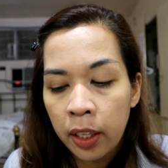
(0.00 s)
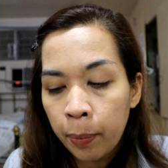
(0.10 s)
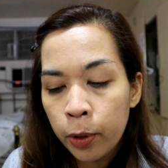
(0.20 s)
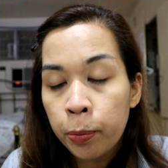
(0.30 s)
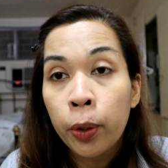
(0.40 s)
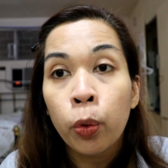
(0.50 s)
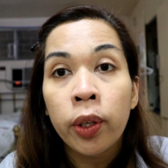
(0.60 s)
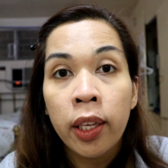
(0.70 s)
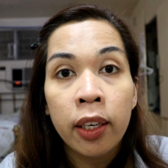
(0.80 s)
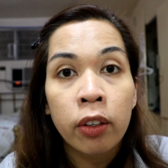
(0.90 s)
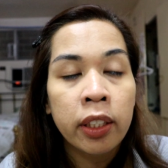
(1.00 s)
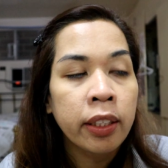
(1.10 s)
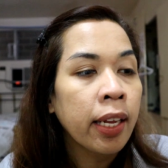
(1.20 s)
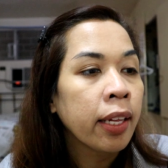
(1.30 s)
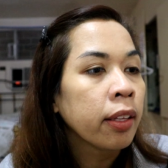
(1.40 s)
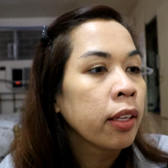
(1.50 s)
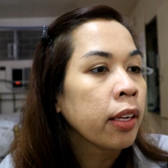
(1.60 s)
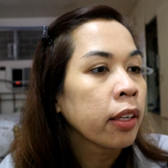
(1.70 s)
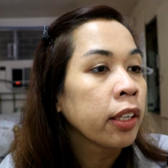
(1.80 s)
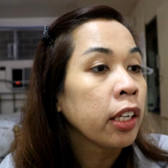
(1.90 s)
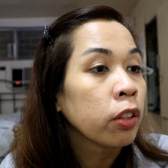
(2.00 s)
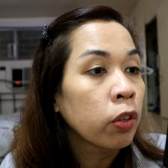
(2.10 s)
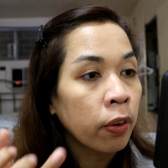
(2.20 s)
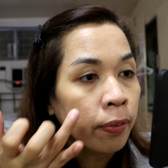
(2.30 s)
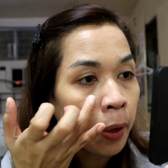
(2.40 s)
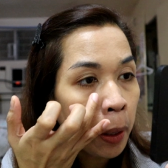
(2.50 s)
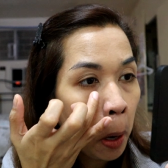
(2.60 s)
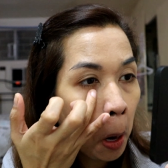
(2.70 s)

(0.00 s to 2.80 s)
Tapos, patungan na lang ulit natin ng kill cover.